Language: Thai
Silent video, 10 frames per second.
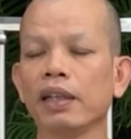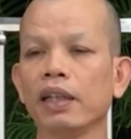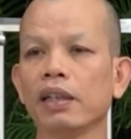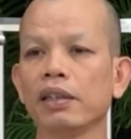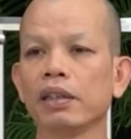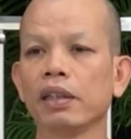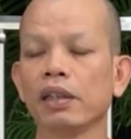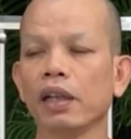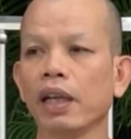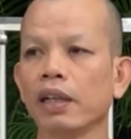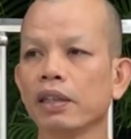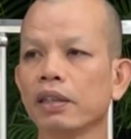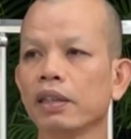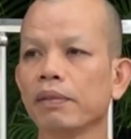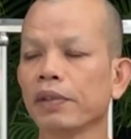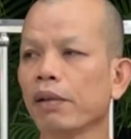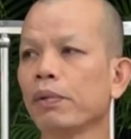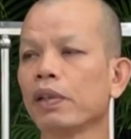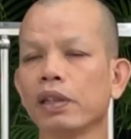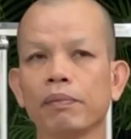ฟังดินเล่นที่ซื้อมัน
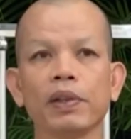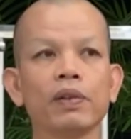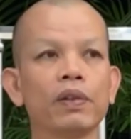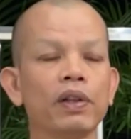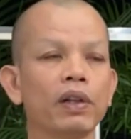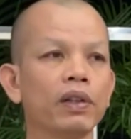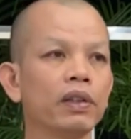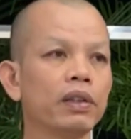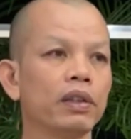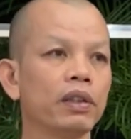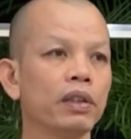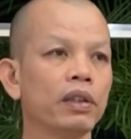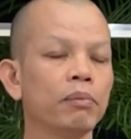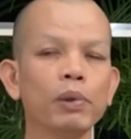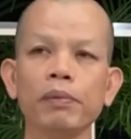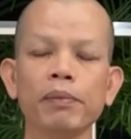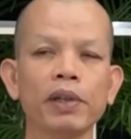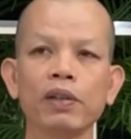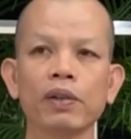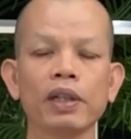ก็บ่เกิดประโยชน์ดอกบ่มี
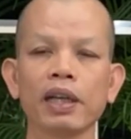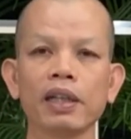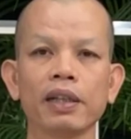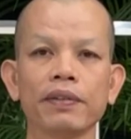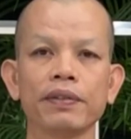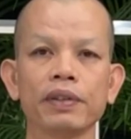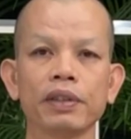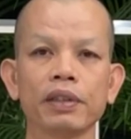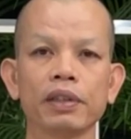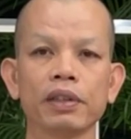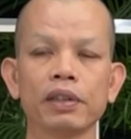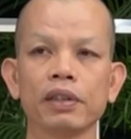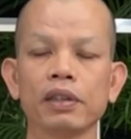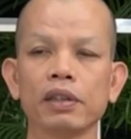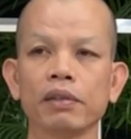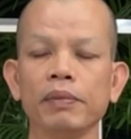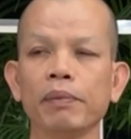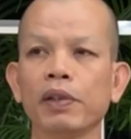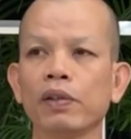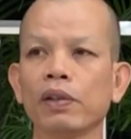ประโยชน์ยัง
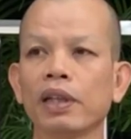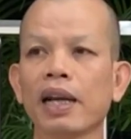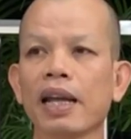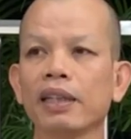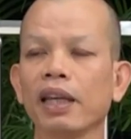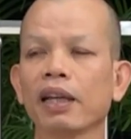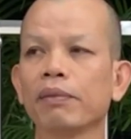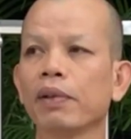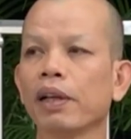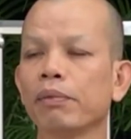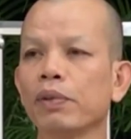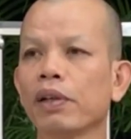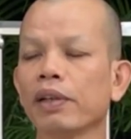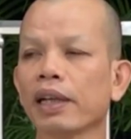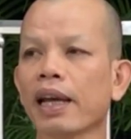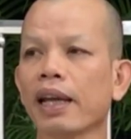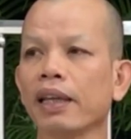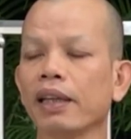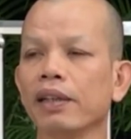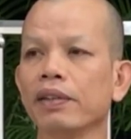มีประโยชน์แต่ล้านเจ๊กคนละผู้เขาได้
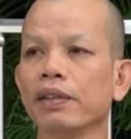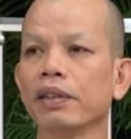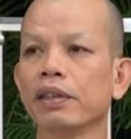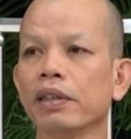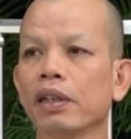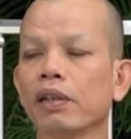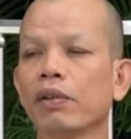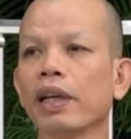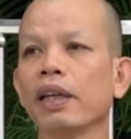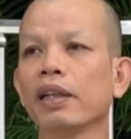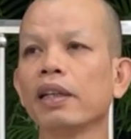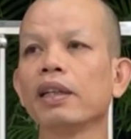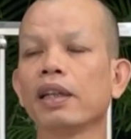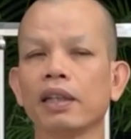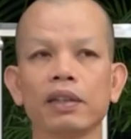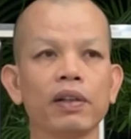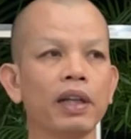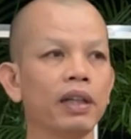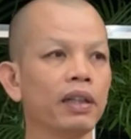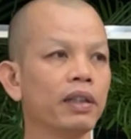ขายนั่นเขาได้เงินนั่น
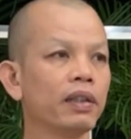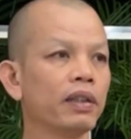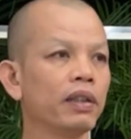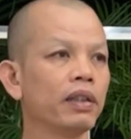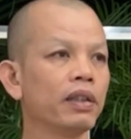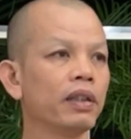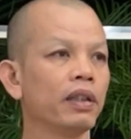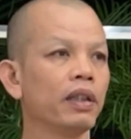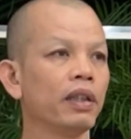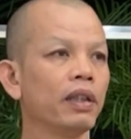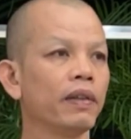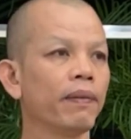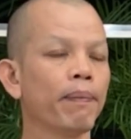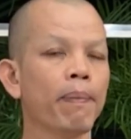เท่านั้น นี่